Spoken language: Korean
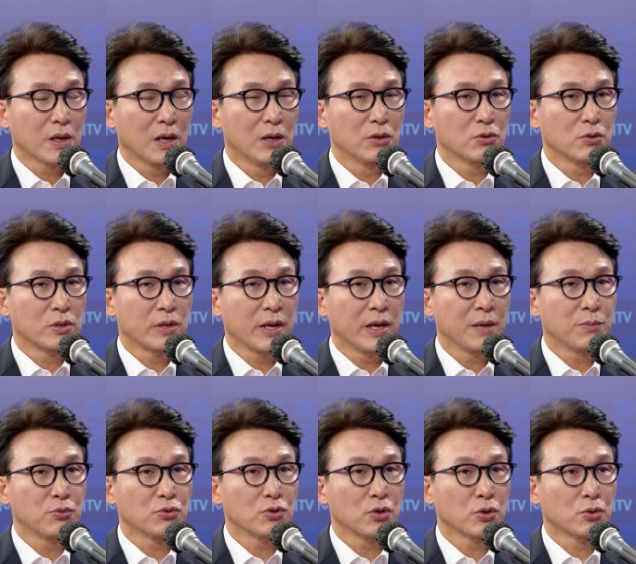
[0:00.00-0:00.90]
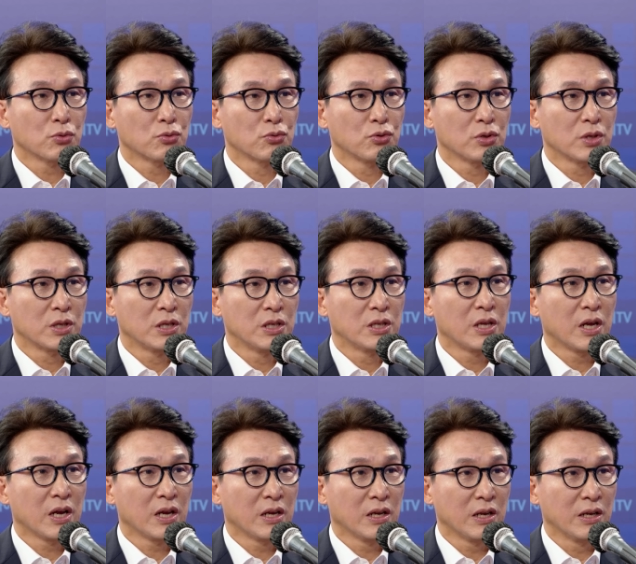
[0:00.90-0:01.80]
아주 세부적이고
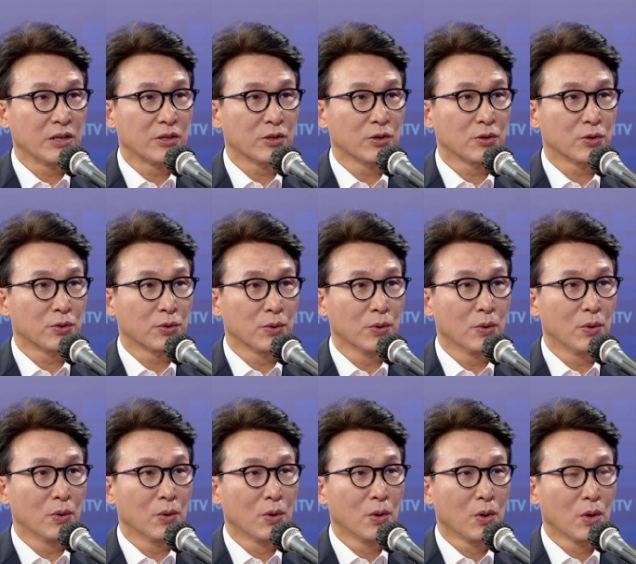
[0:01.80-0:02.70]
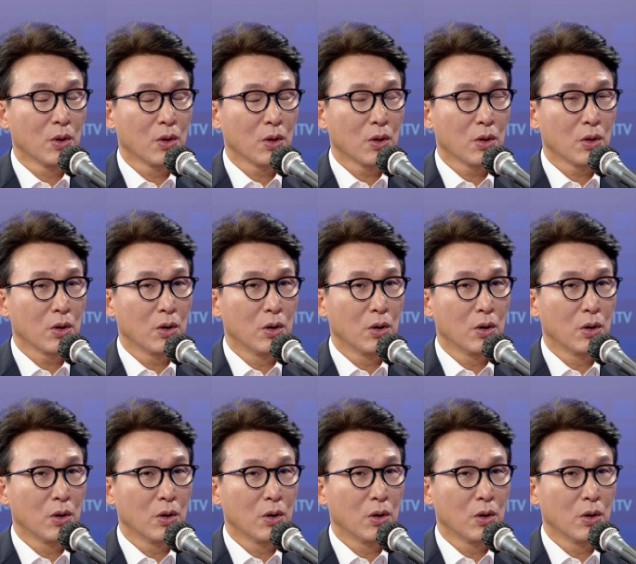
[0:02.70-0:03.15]
디테일에 있어서도 네.